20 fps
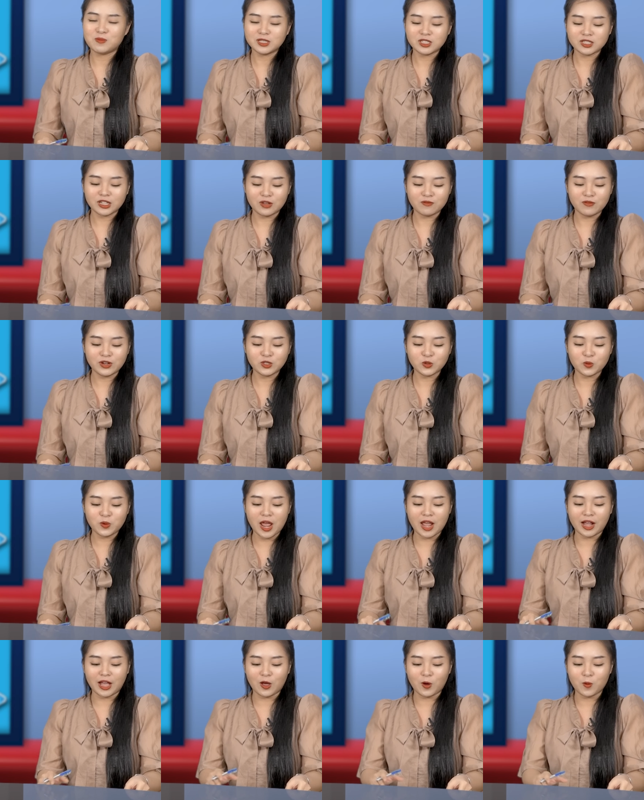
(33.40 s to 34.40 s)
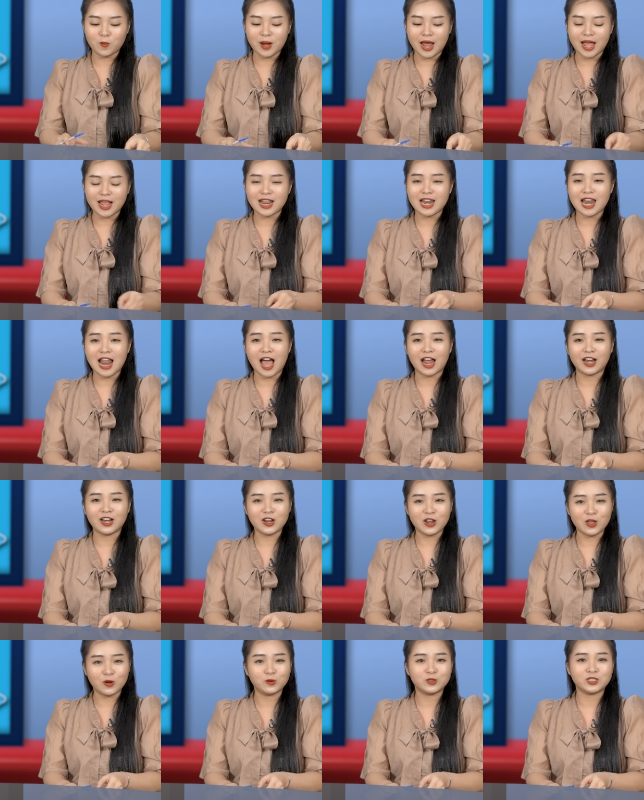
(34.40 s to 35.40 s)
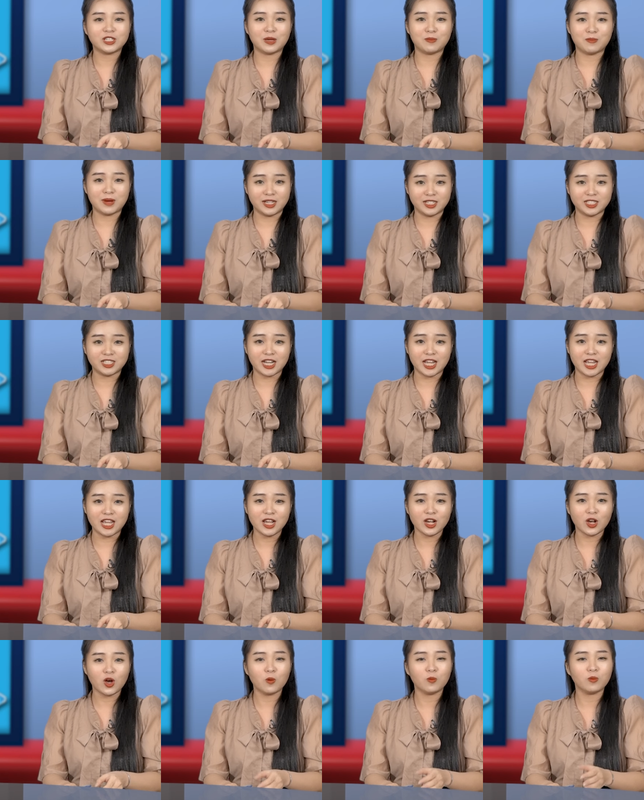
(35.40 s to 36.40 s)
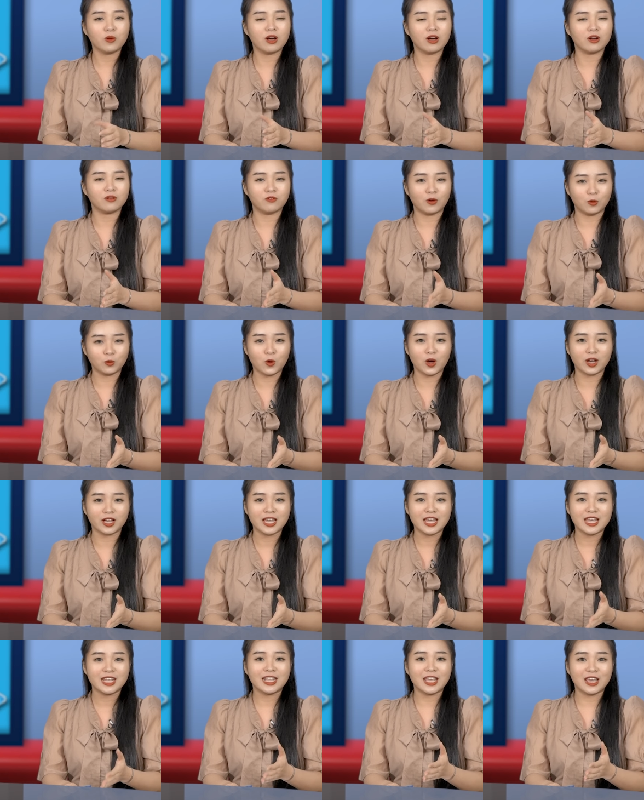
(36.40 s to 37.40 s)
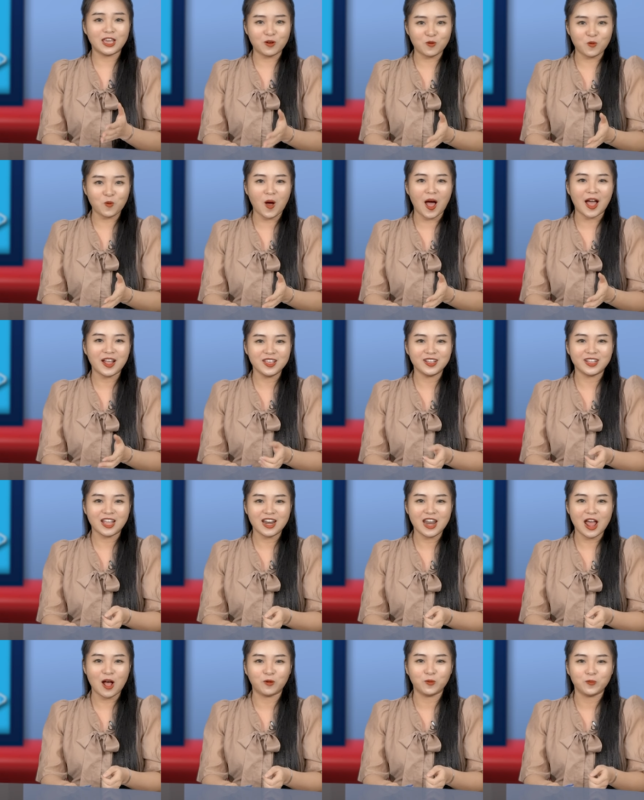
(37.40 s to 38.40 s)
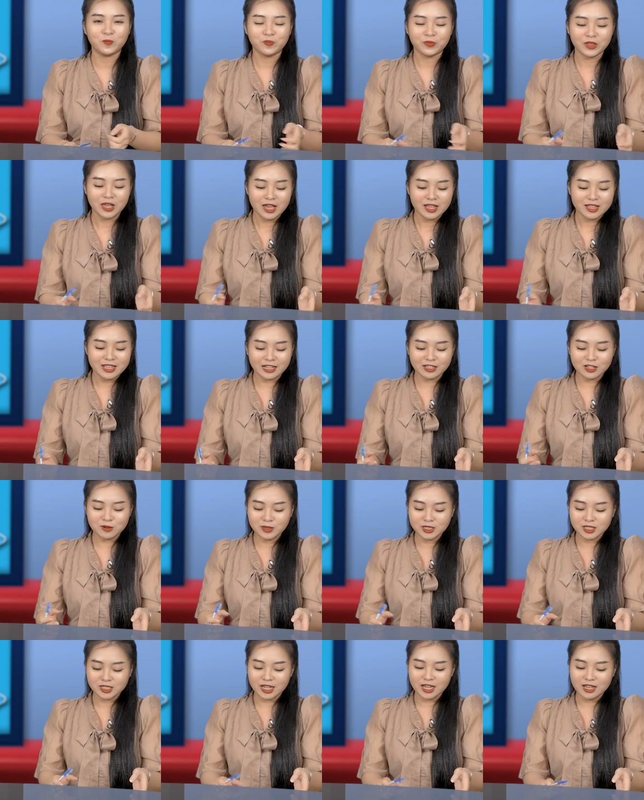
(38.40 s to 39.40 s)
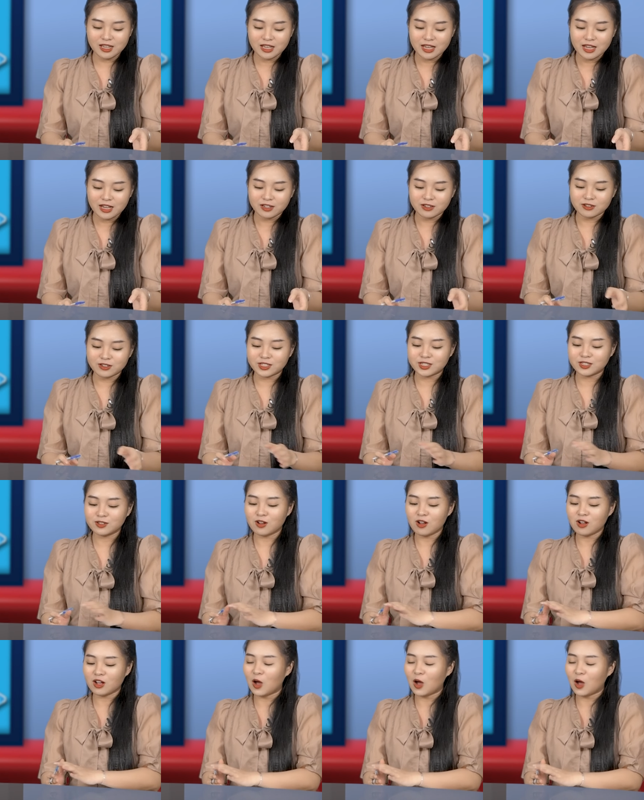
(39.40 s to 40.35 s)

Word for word: thưa bác sĩ, với chủ đề ngày hôm nay là điều trị bệnh trĩ không cần phẫu thuật thì hiệu quả như thế nào? Dạ thưa bác sĩ, người xưa có